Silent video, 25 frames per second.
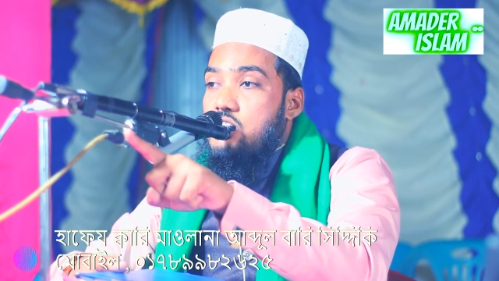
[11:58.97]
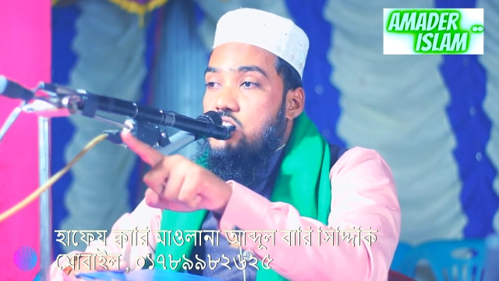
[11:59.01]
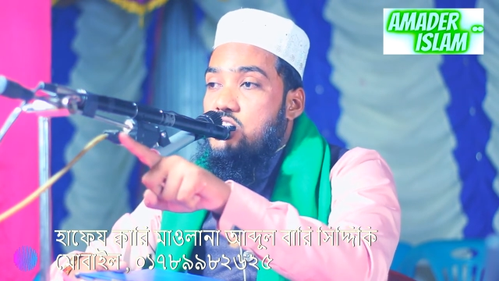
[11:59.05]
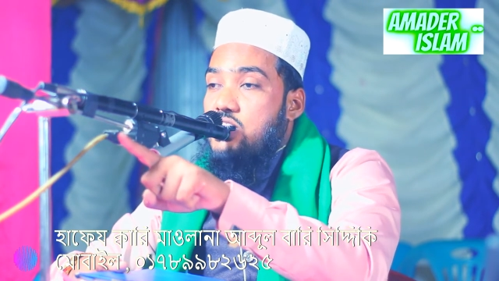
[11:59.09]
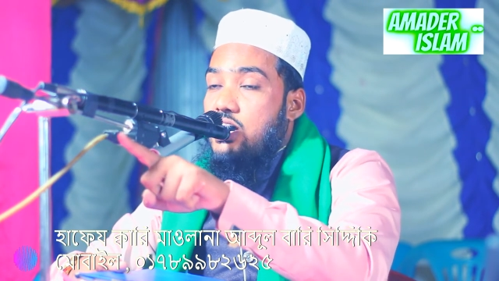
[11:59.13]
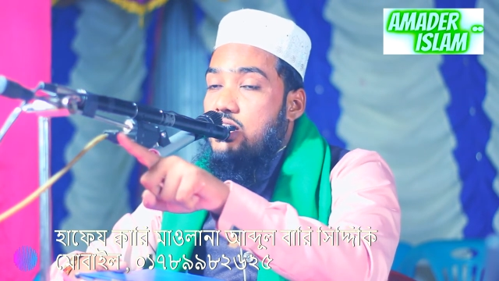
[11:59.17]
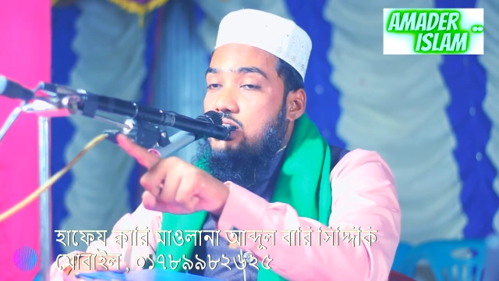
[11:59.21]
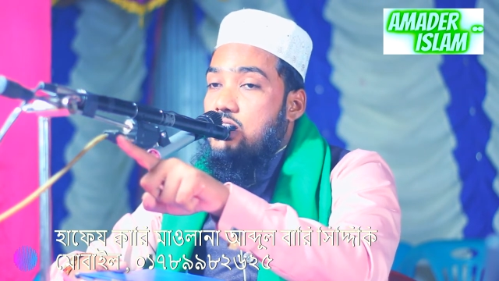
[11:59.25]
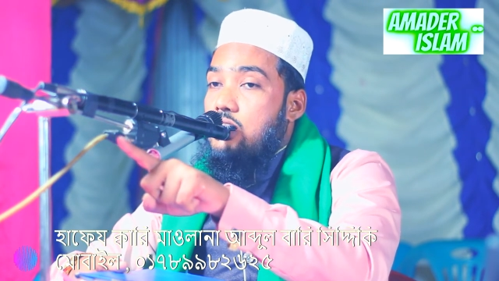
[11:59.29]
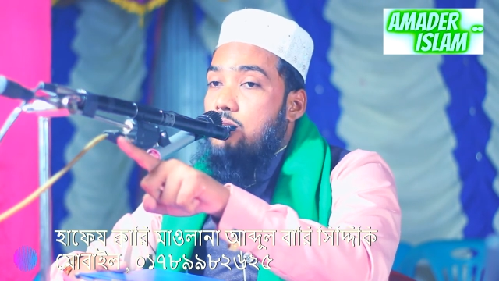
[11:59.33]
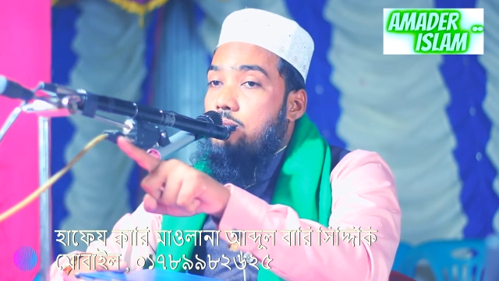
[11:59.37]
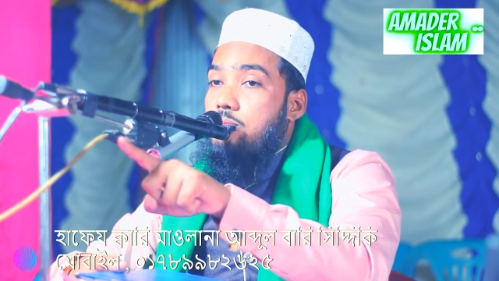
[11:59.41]

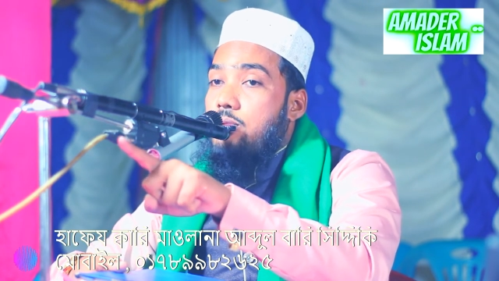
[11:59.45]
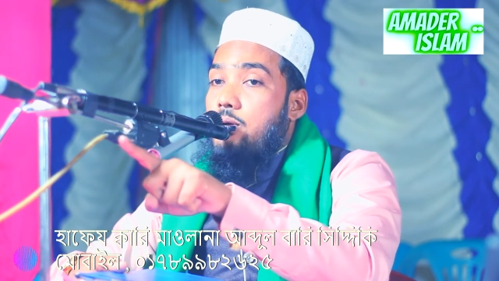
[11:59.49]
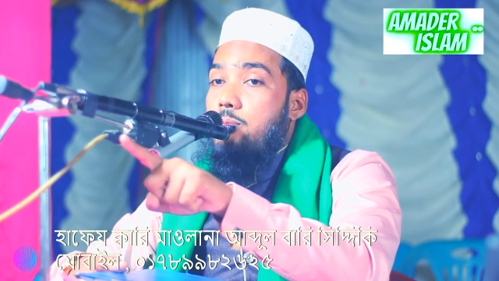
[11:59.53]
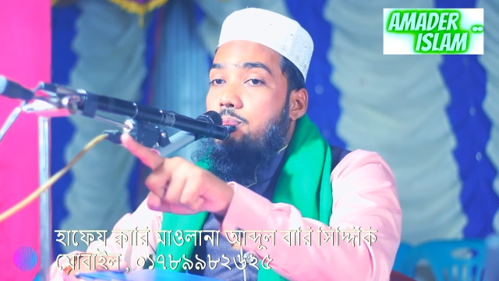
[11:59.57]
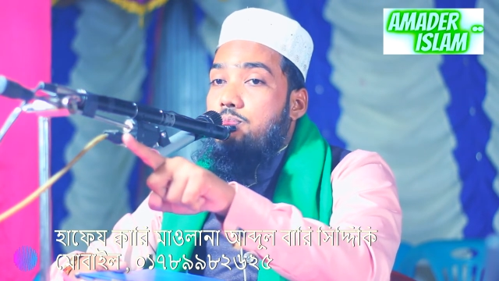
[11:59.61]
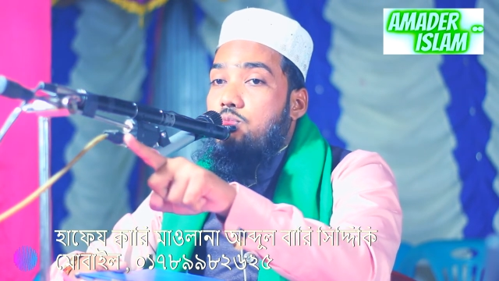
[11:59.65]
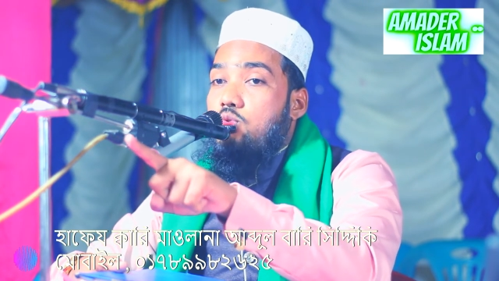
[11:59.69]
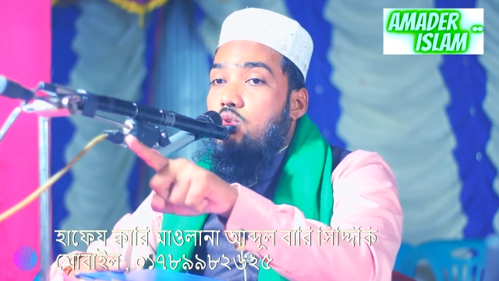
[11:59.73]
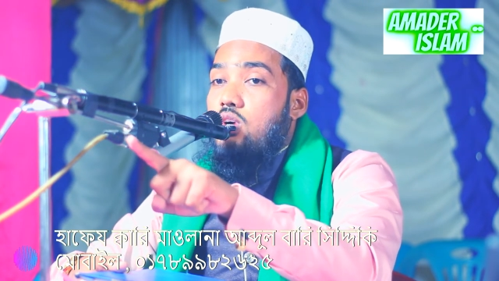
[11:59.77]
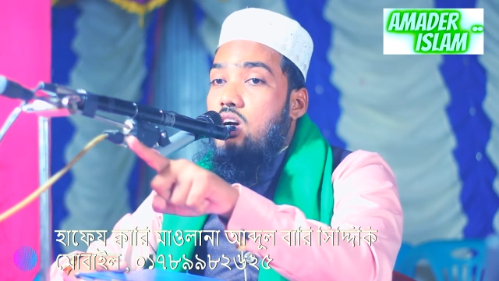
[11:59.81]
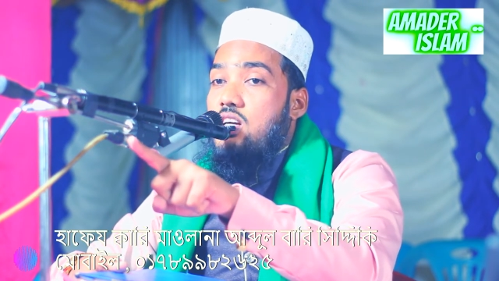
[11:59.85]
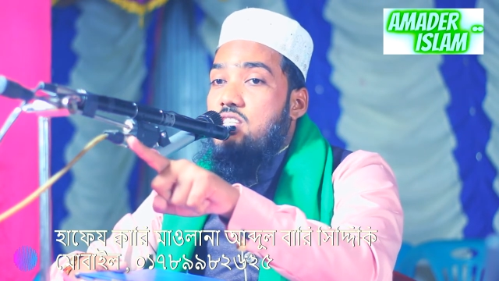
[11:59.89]

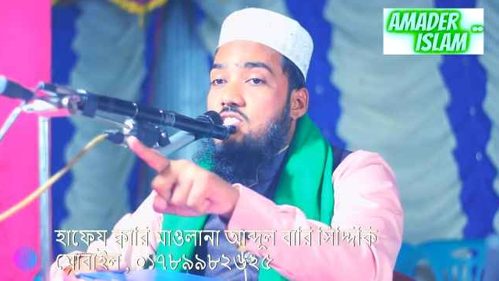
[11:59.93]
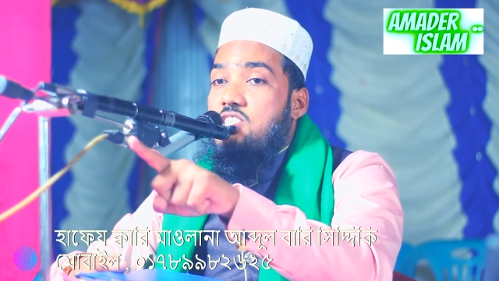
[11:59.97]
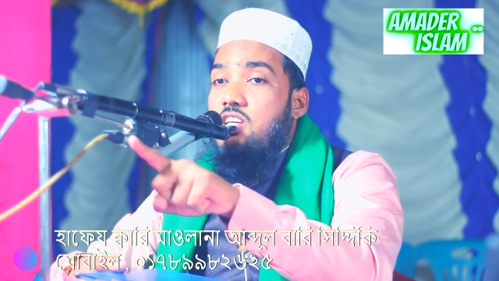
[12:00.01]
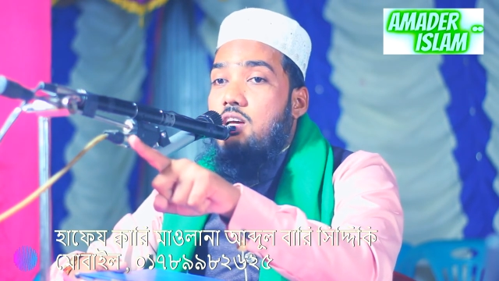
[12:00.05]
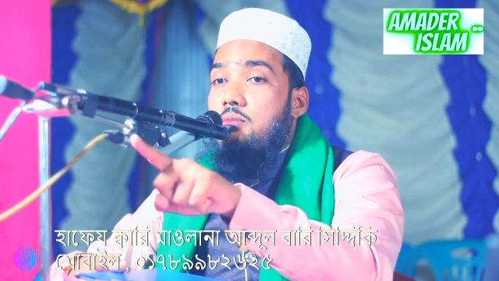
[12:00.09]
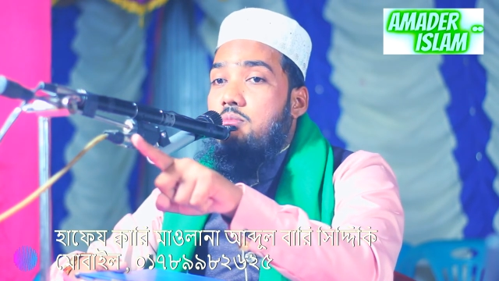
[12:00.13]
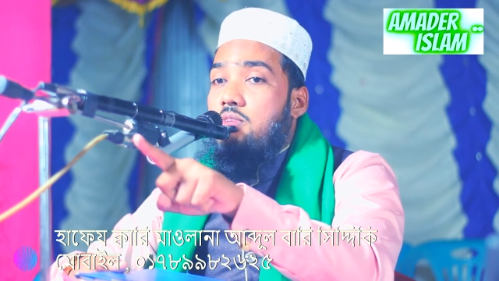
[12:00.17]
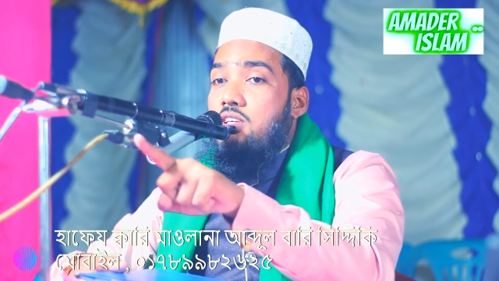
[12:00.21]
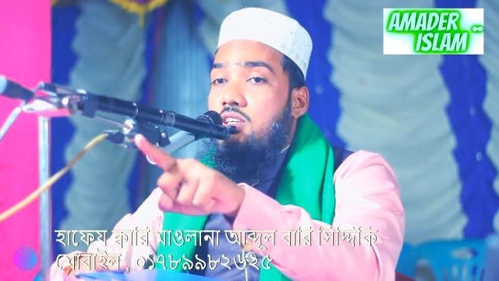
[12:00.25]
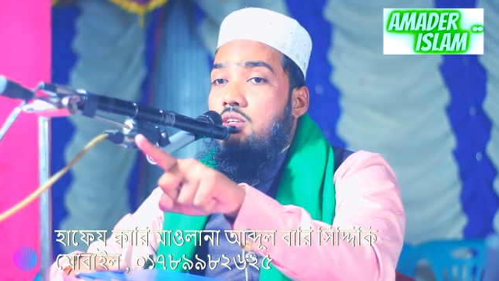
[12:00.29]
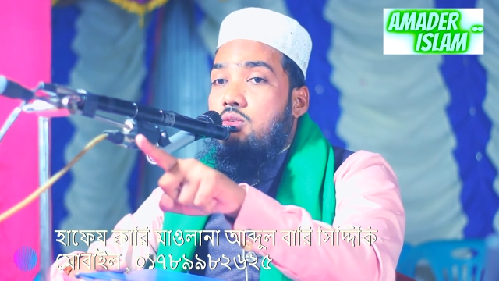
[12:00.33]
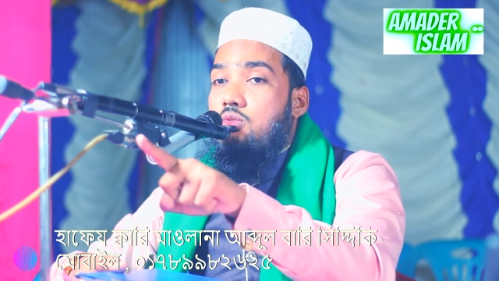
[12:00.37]
সাজাপ্রাপ্ত
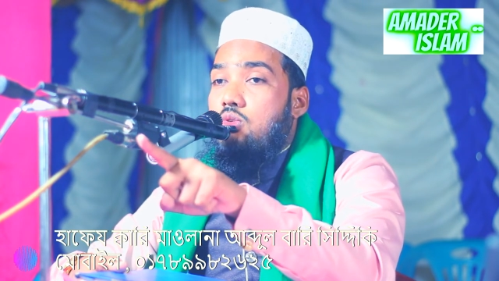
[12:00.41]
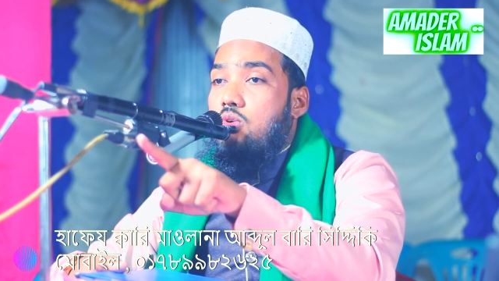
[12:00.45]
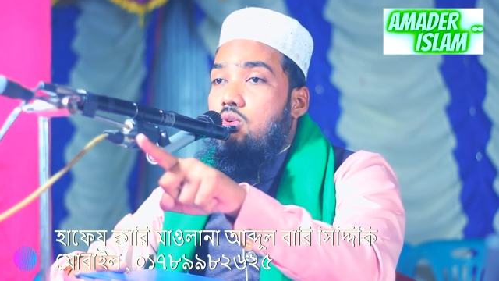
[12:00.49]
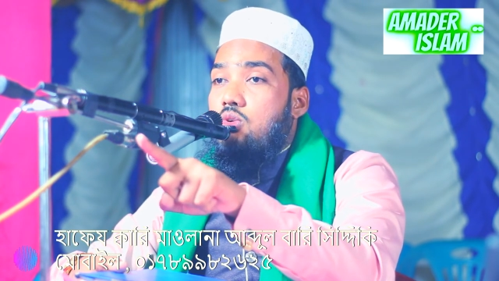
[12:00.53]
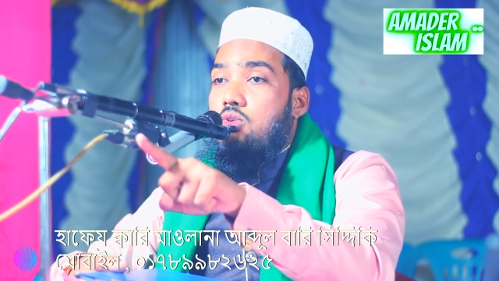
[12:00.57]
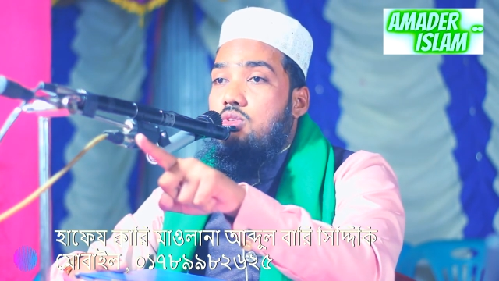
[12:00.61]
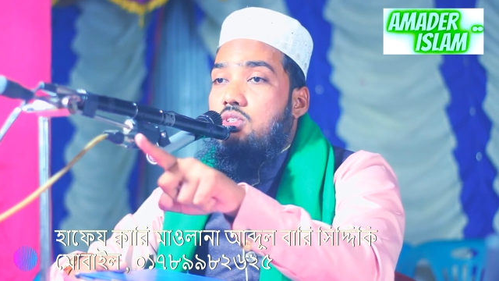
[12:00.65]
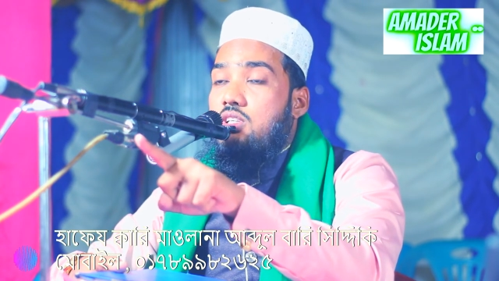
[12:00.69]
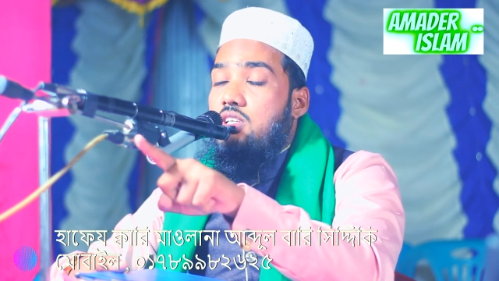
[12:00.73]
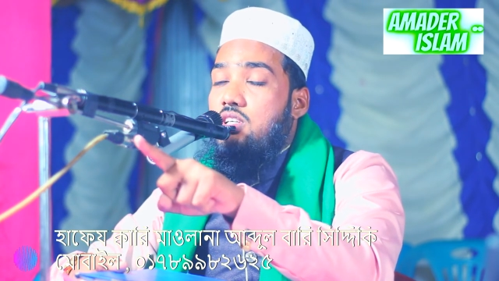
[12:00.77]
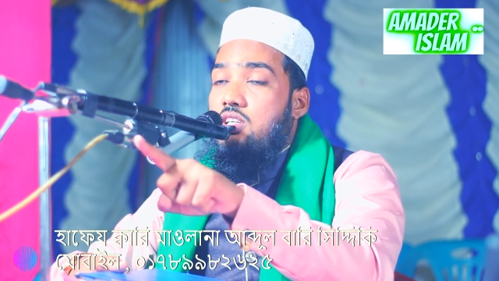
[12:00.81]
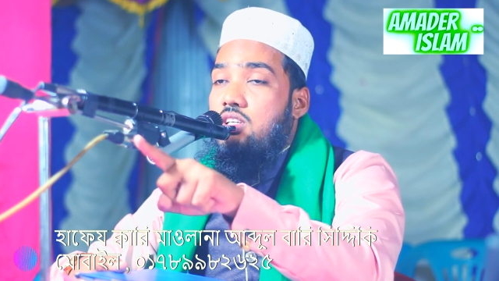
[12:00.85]
আসামি
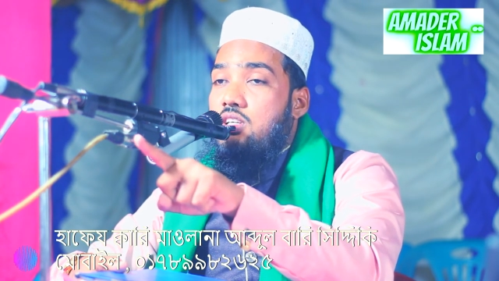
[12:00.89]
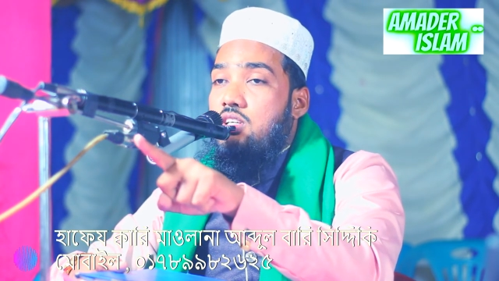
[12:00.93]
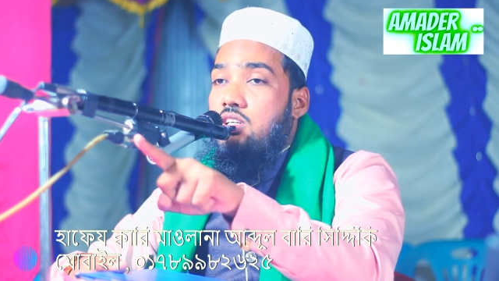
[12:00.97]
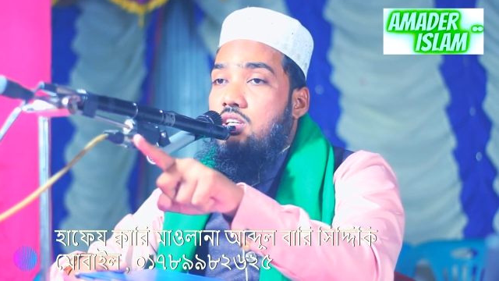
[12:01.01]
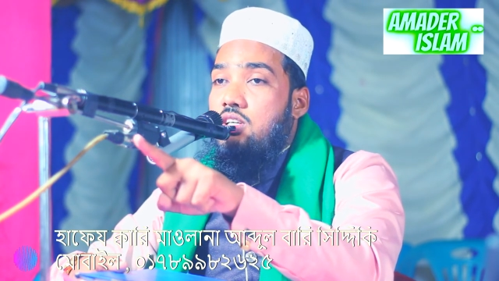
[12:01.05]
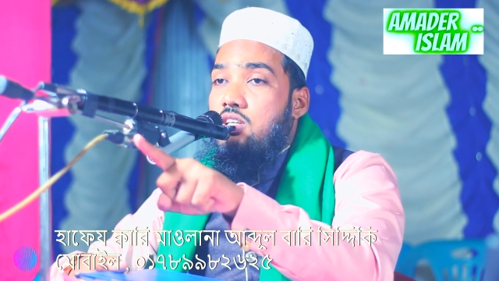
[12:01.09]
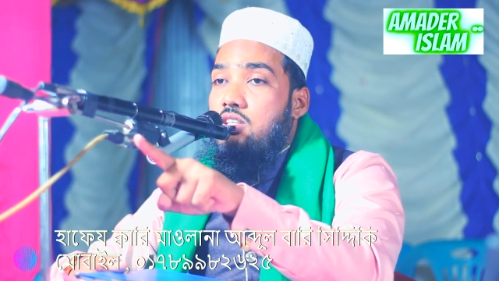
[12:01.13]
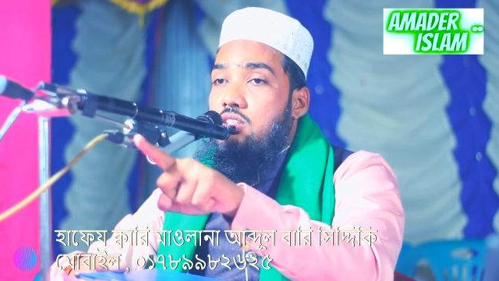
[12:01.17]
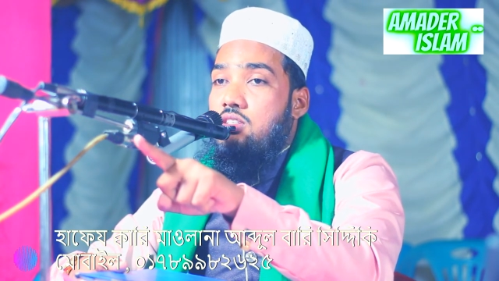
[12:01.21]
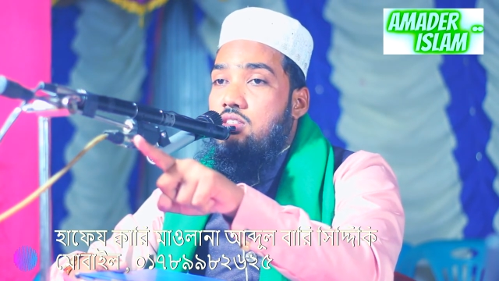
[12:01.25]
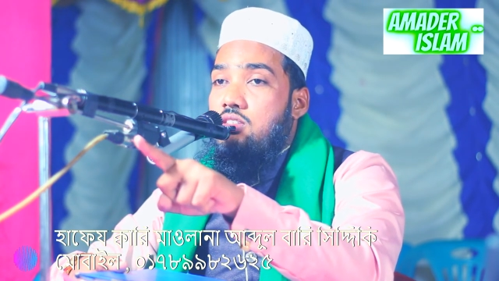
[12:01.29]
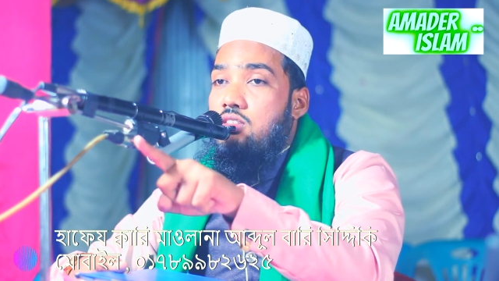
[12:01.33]
কোনো
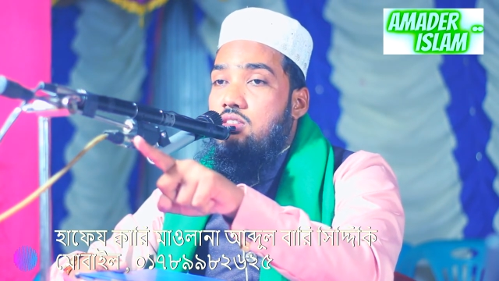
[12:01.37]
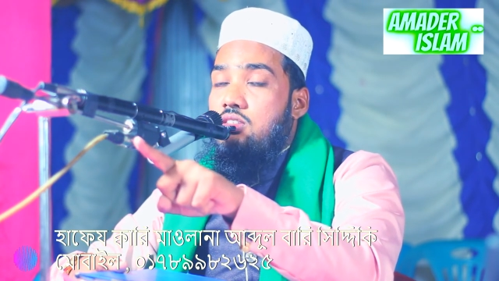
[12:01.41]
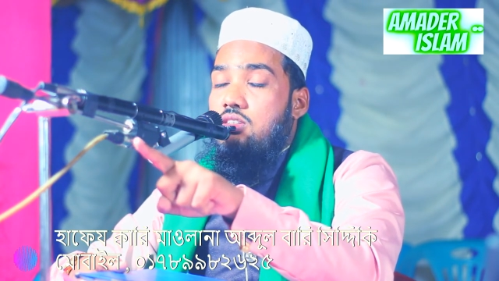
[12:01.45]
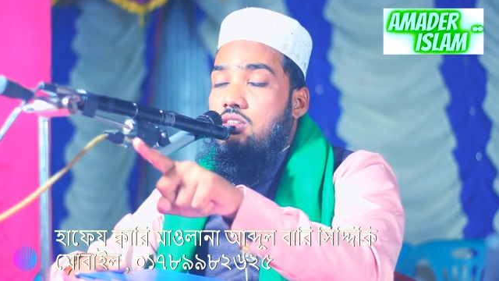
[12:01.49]
দিন